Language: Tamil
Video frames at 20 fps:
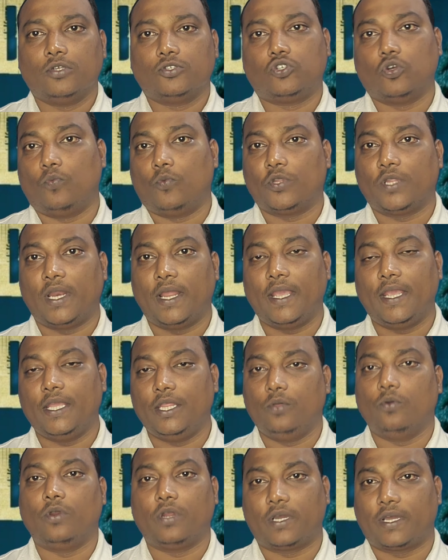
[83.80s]
ஸோ முதல்ல
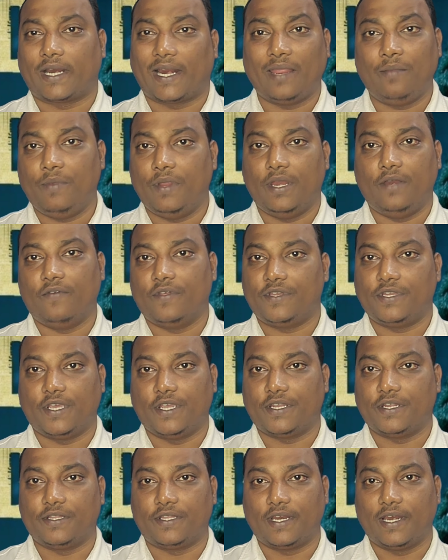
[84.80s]
இது ஒரு கிரைம்
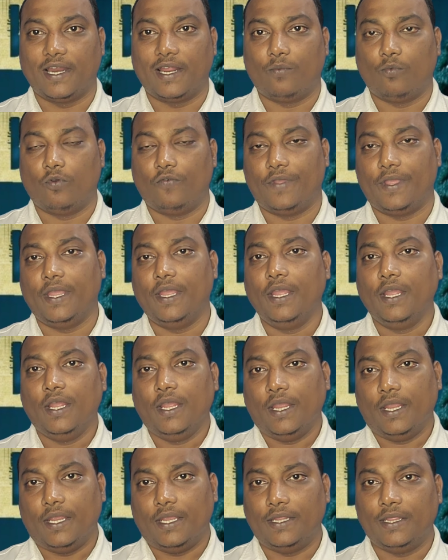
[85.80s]
இன்வெஸ்டிகேஷன் த்ரில்லர் மூவி
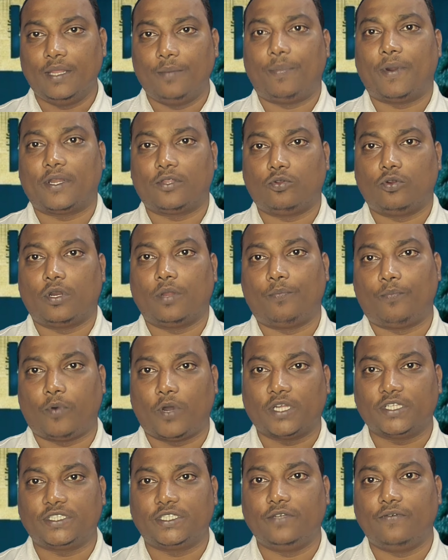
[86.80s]
இந்த படத்தோட
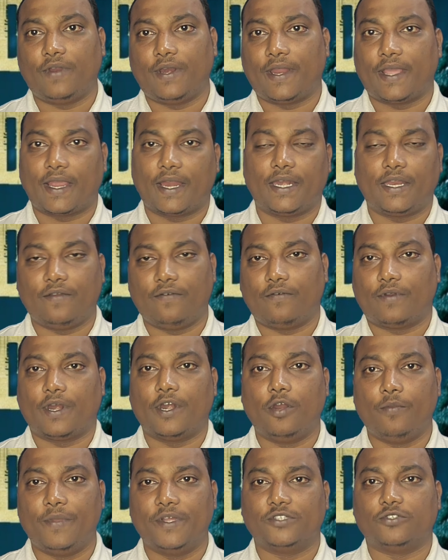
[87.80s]
பாசிட்டிவ் அண்ட் நெகட்டிவ்
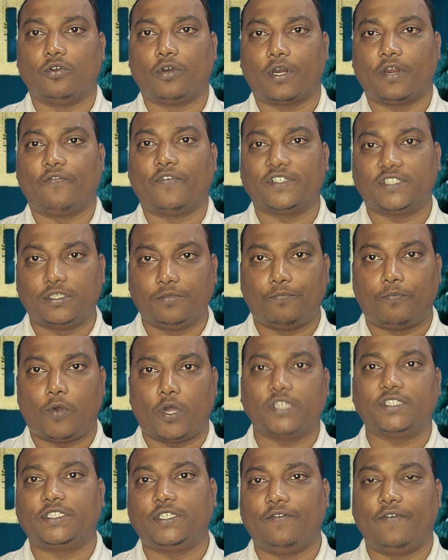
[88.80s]
ரெண்டுமே சொல்கிறேன் ஃபர்ஸ்ட்
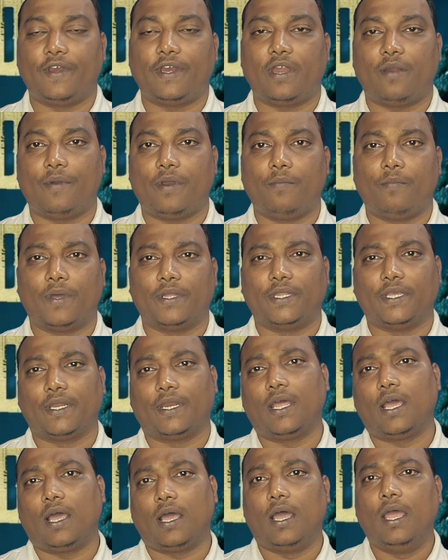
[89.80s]
பாசிட்டிவ் என்ன அப்படின்னு
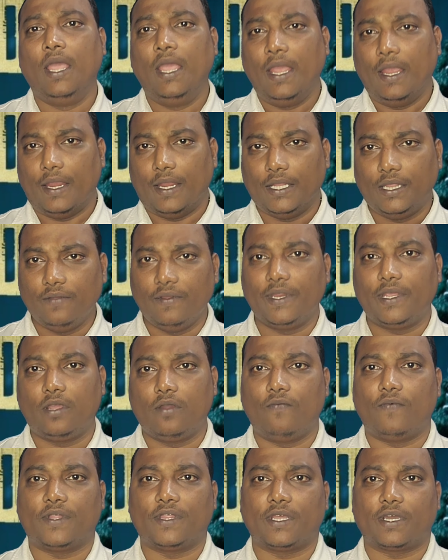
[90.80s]
பார்த்தீங்கன்னா இது
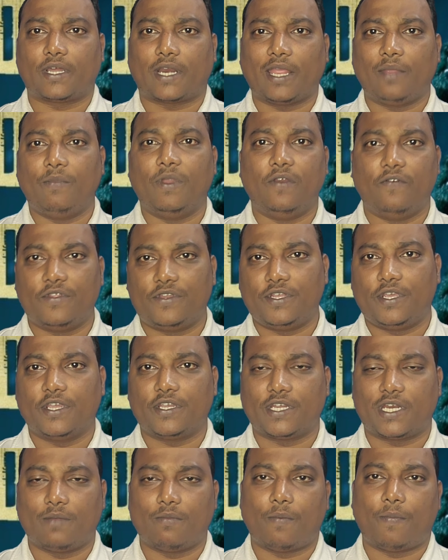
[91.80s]
வரைக்கும் வந்த கிரைம்
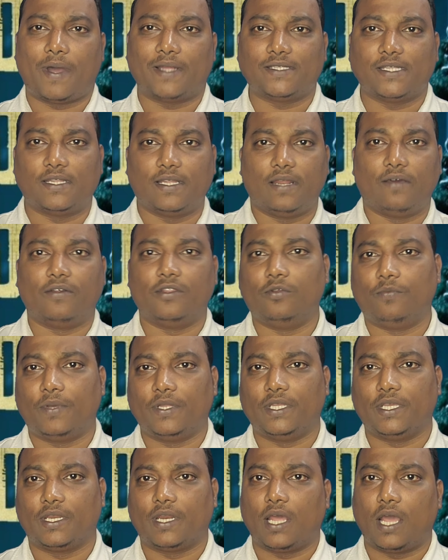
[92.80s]
இன்வெஸ்டிகேஷன் நம்ம பார்த்ததுல வந்து
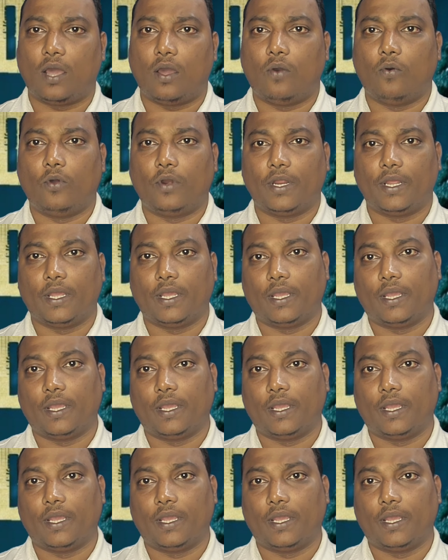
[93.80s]
பார்த்தீங்கன்னா ஒரு